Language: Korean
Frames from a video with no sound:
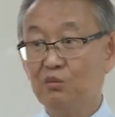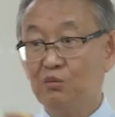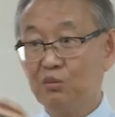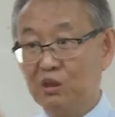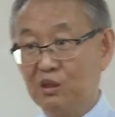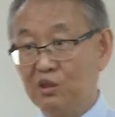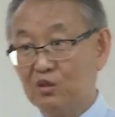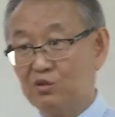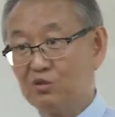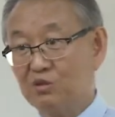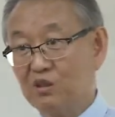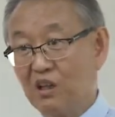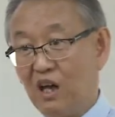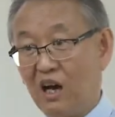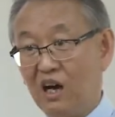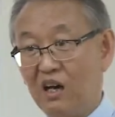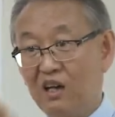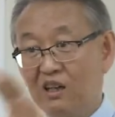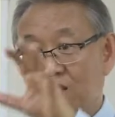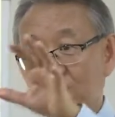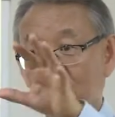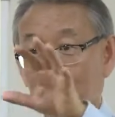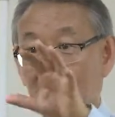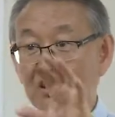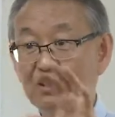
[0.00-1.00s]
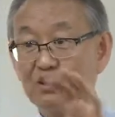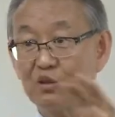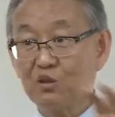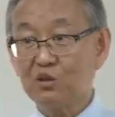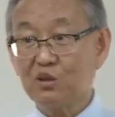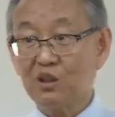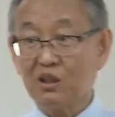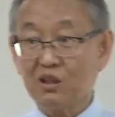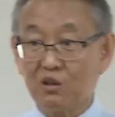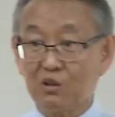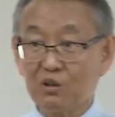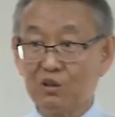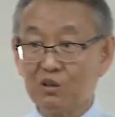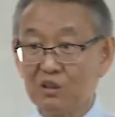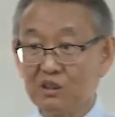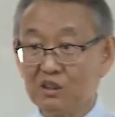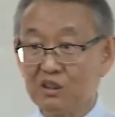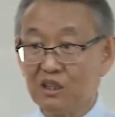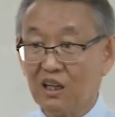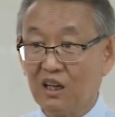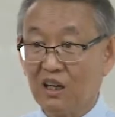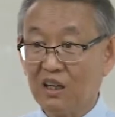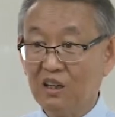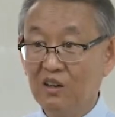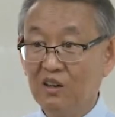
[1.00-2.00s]
빌려준다. 세 가지 요소가 거기도
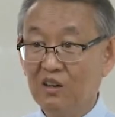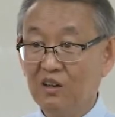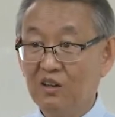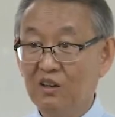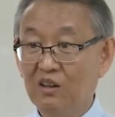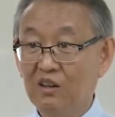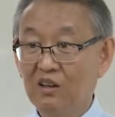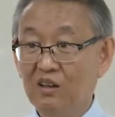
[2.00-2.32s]
있잖아요.